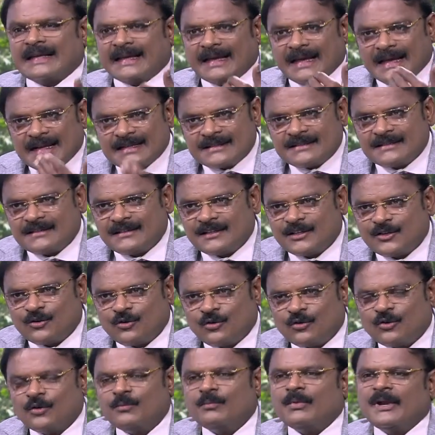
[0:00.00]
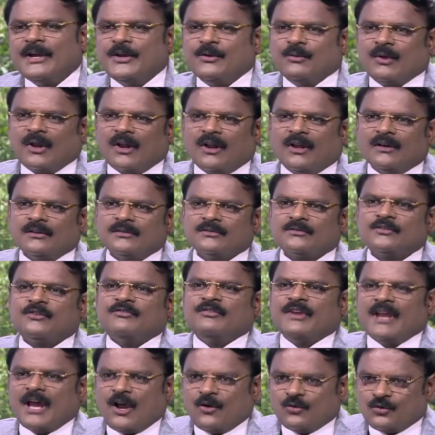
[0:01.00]
கேன்சர் இருக்கிறவங்களுக்கும் பிளட் வரலாம் ஸோ
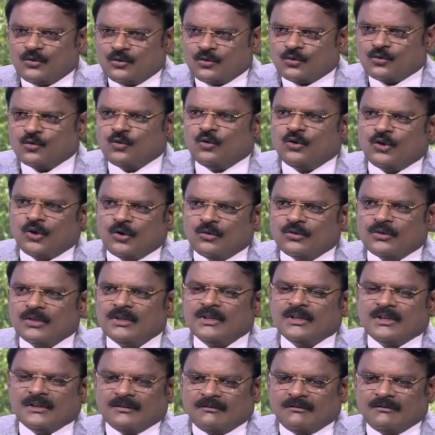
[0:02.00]
வி ஹாவ் டு ரூல் அவுட்